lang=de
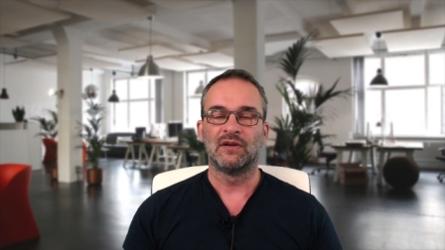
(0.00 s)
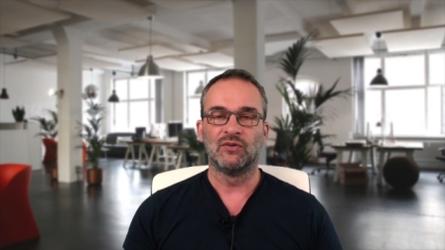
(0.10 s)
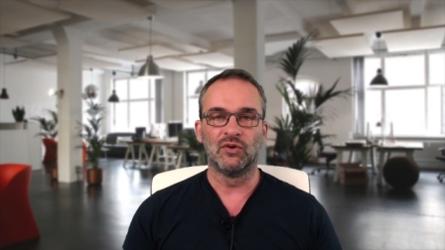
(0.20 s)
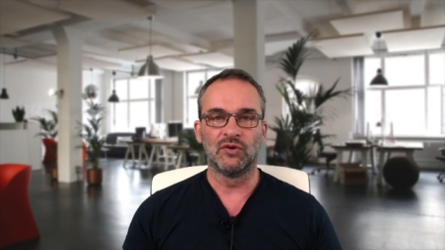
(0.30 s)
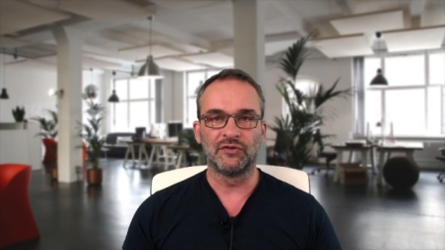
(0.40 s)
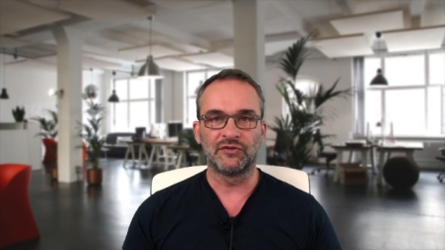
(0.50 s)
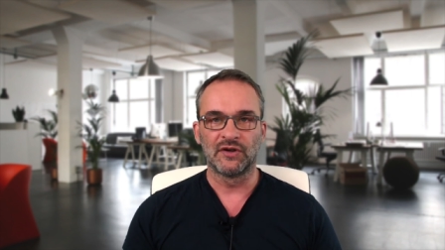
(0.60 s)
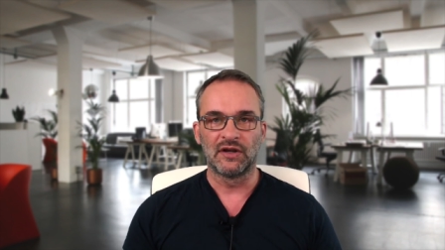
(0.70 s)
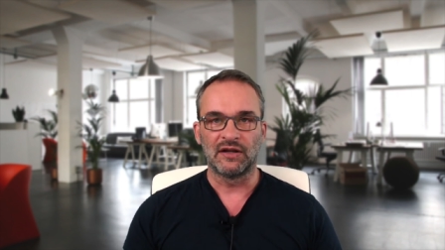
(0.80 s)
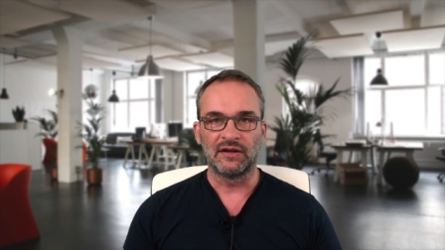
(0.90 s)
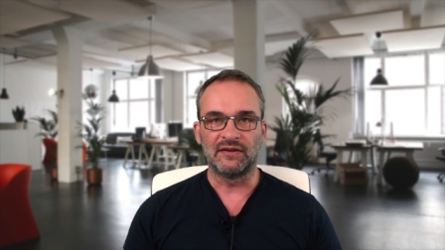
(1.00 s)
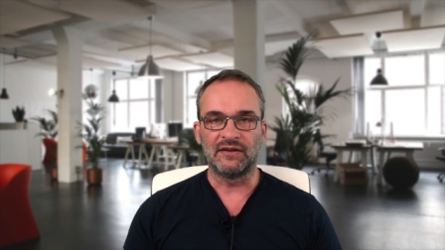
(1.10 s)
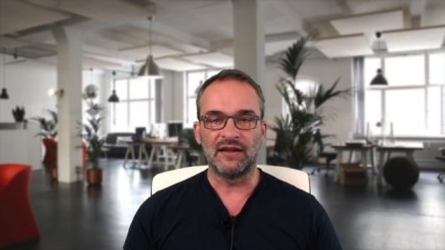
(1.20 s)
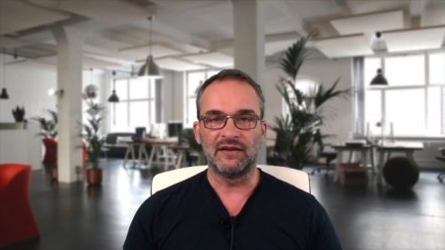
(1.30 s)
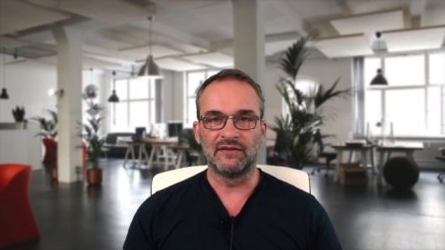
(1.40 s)
Und
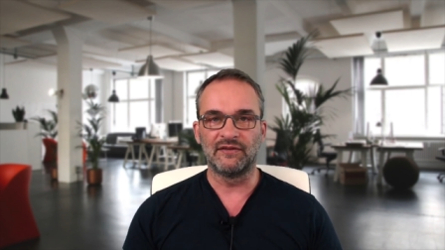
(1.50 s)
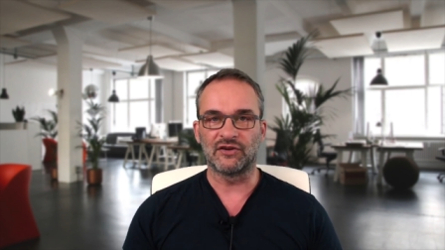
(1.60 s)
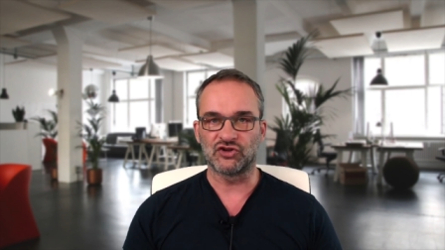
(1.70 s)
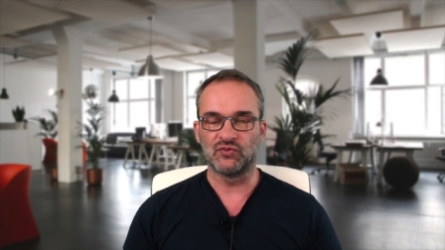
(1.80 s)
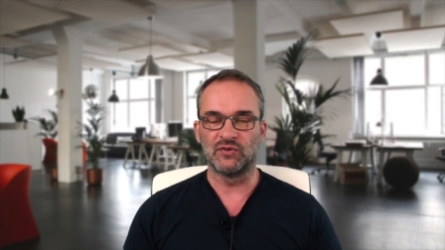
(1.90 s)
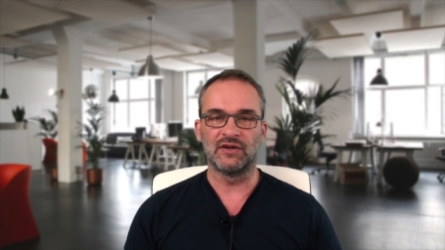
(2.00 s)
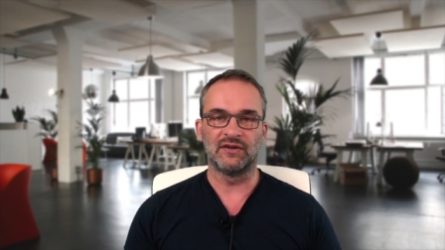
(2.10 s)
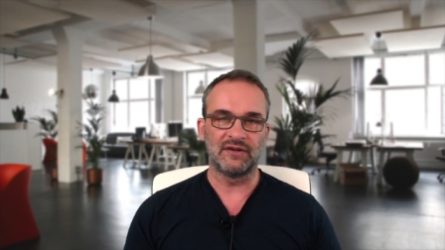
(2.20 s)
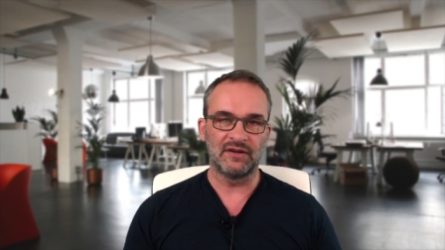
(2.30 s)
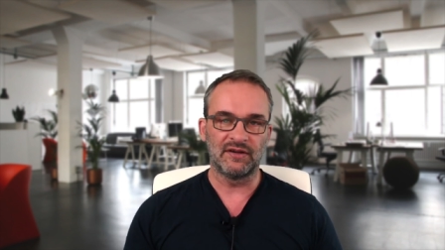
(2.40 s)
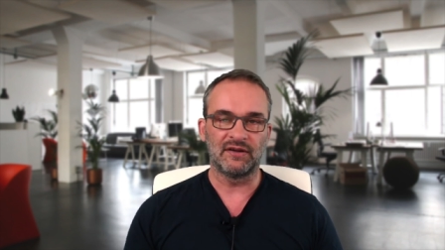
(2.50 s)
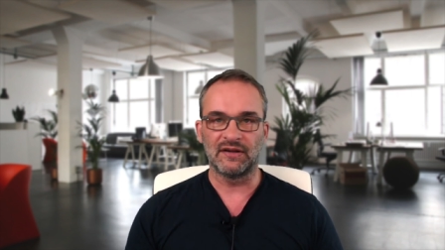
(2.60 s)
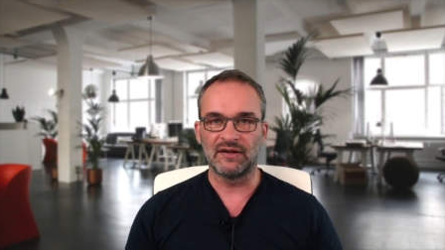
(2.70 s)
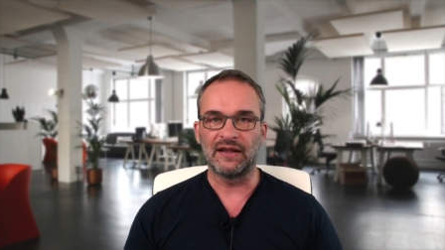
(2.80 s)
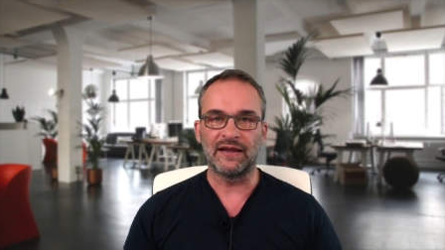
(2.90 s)
in dieser Studie, die
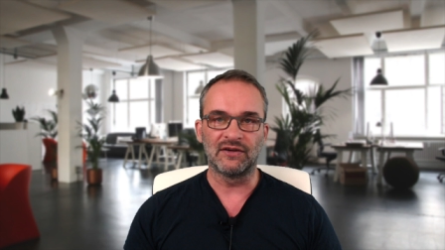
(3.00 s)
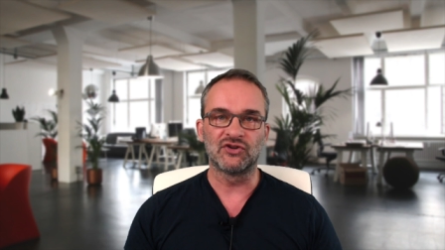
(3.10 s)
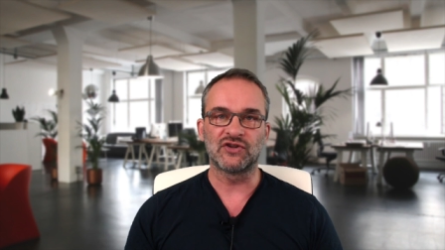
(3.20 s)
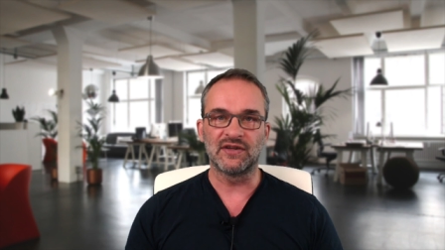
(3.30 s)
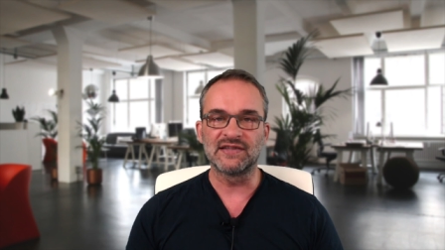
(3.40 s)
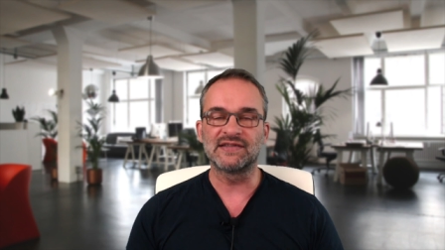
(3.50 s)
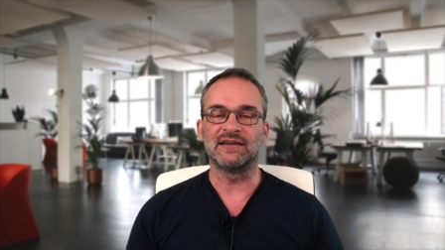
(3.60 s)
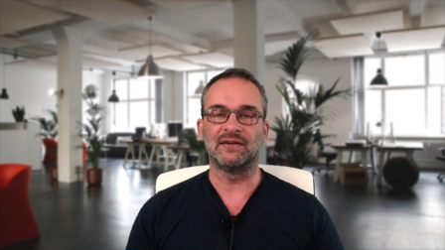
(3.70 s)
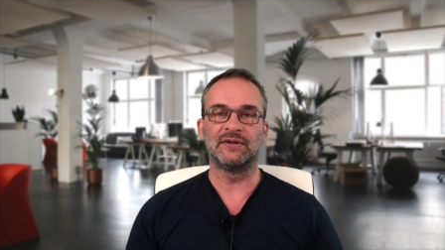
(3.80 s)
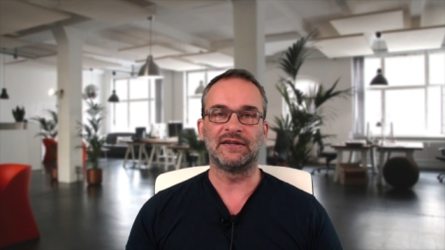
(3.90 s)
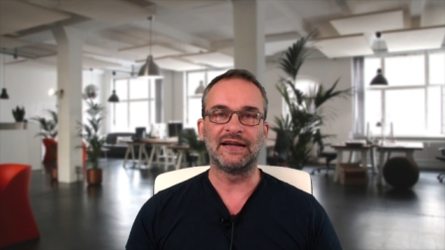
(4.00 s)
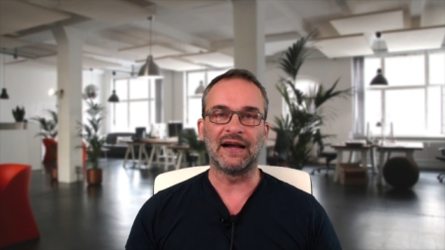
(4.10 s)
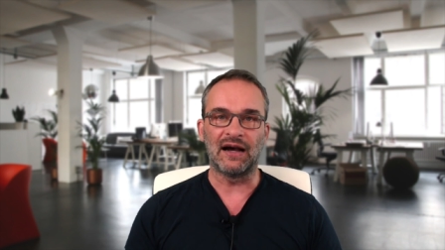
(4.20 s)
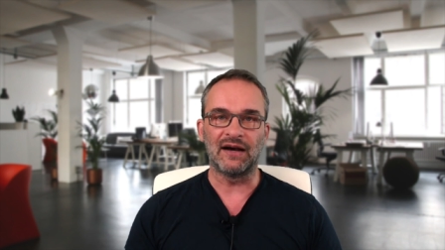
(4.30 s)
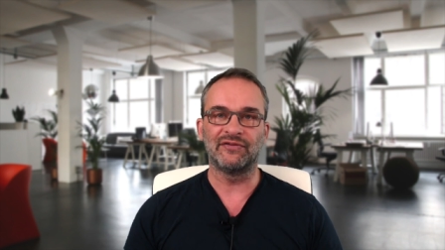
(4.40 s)
in Englisch ist, aber die
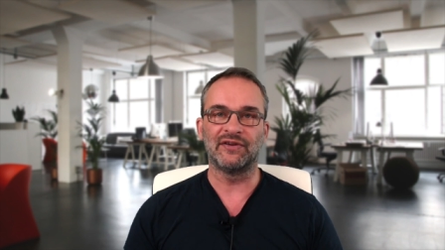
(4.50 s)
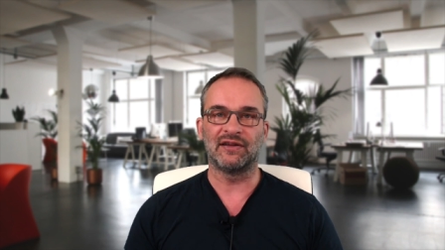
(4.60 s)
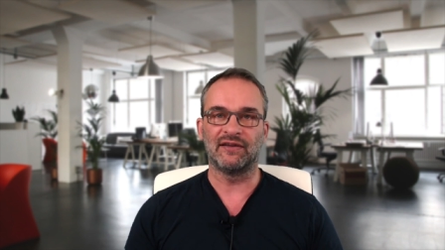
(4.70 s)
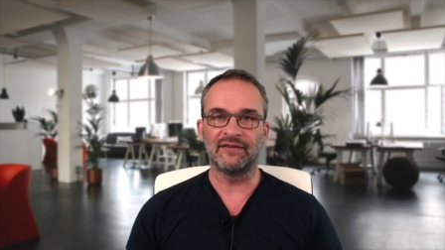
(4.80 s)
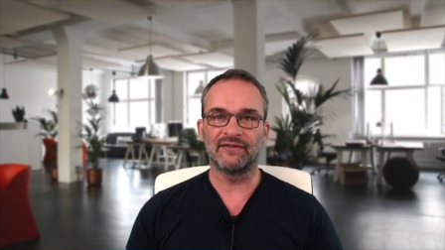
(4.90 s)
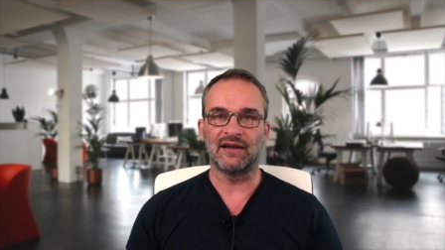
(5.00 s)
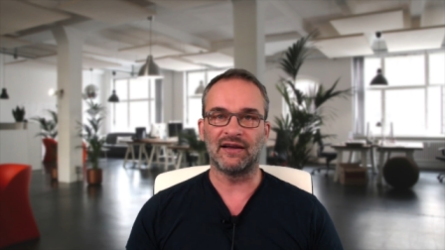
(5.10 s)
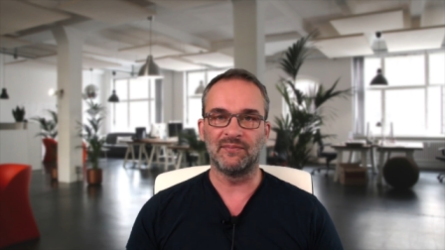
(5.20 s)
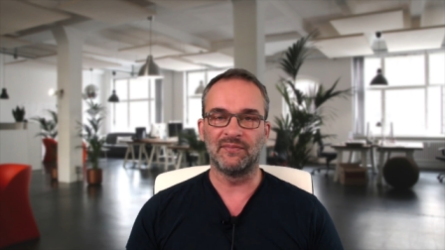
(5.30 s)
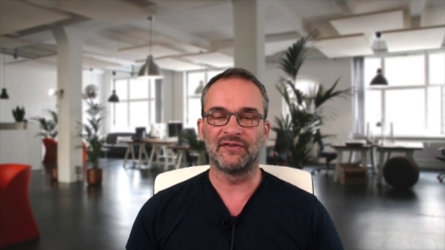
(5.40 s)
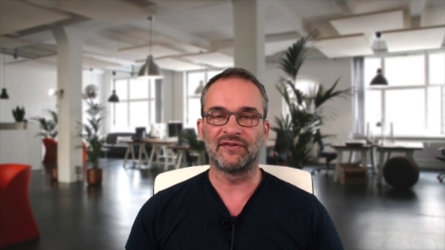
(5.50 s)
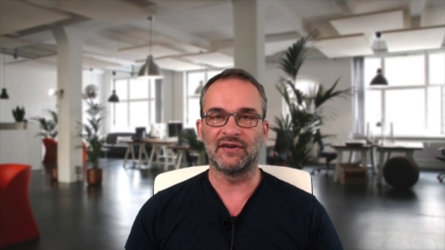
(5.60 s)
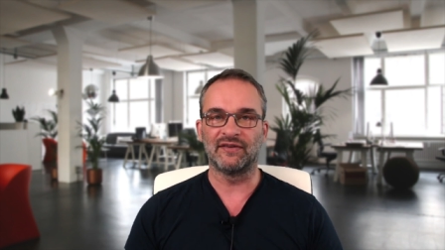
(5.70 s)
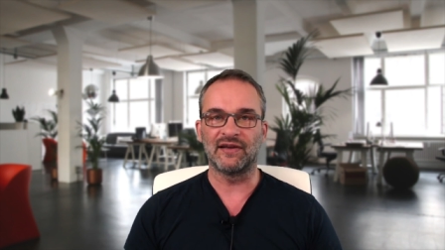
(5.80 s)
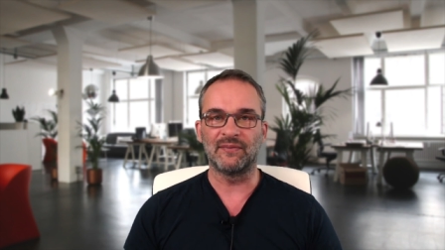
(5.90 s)
Grafik ist ein
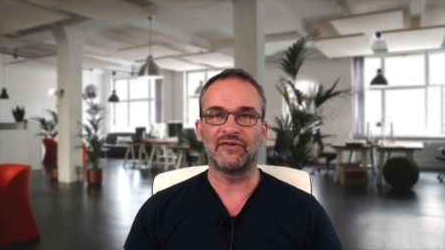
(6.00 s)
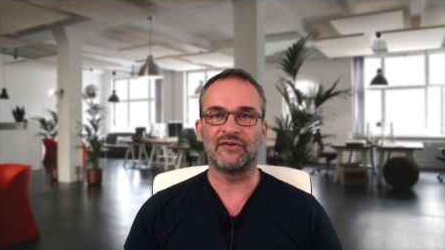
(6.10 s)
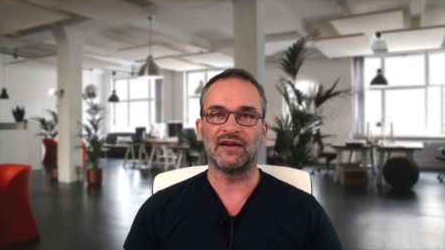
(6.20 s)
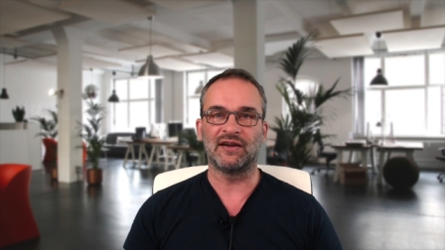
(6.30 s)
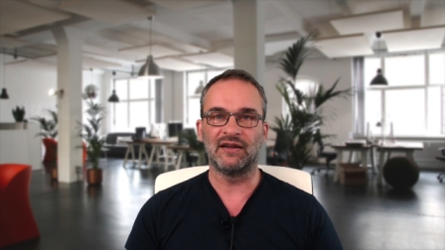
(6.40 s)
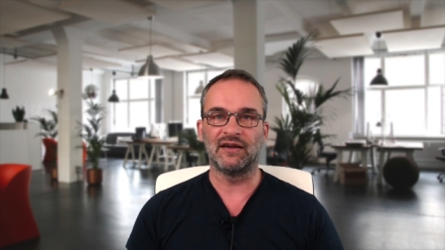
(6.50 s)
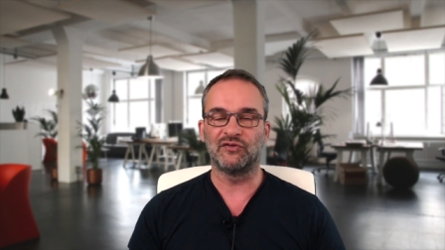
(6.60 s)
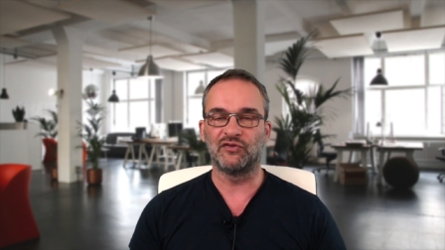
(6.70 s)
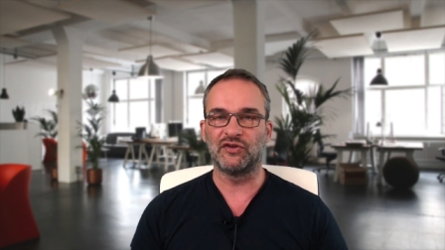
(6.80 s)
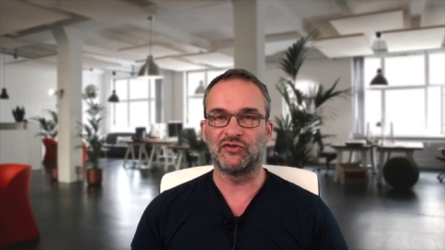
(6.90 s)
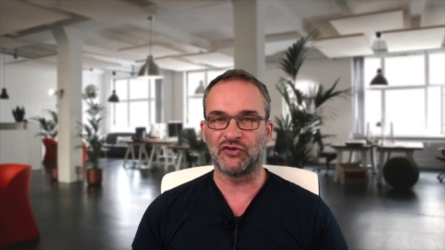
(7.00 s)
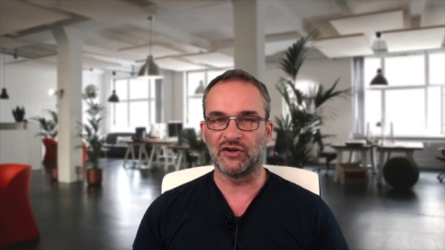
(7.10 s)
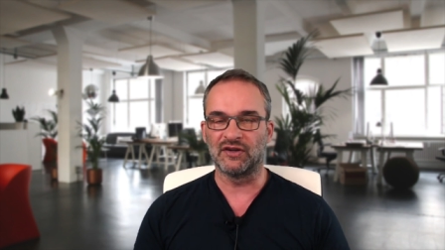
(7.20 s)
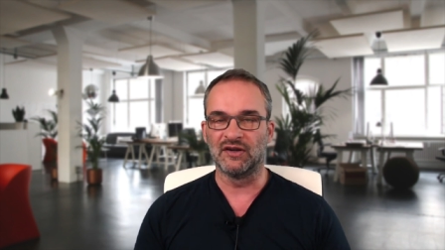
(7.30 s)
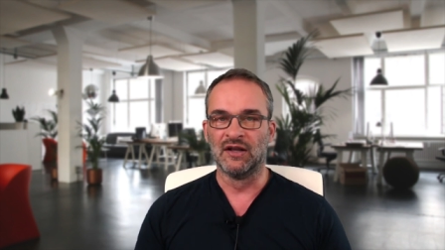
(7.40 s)
bisschen selbsterklärend, wie ich
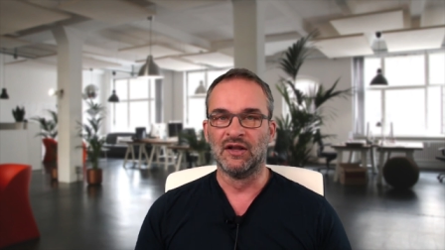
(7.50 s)
finde,